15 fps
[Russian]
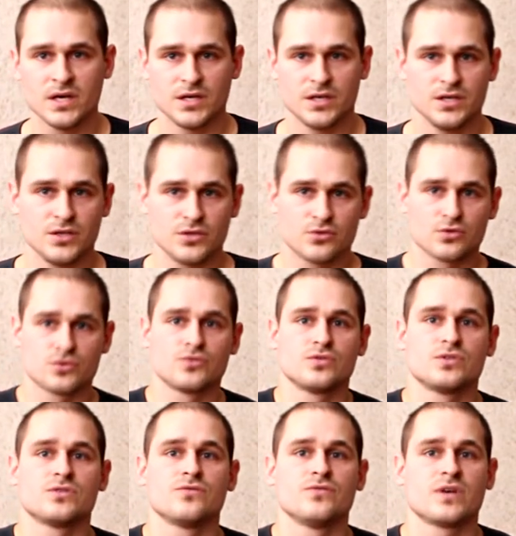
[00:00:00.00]
и
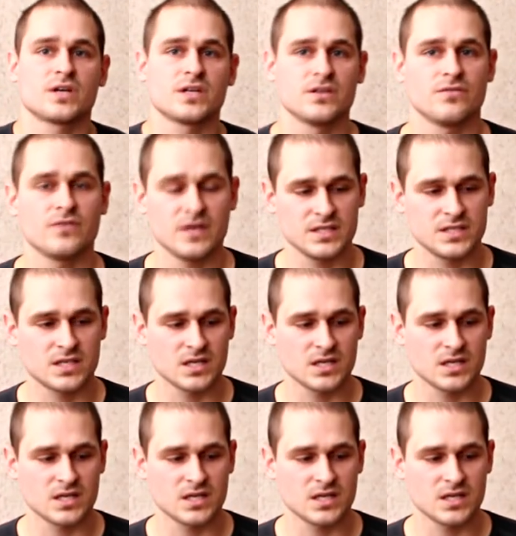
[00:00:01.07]
чувствуйте в верхней фазе,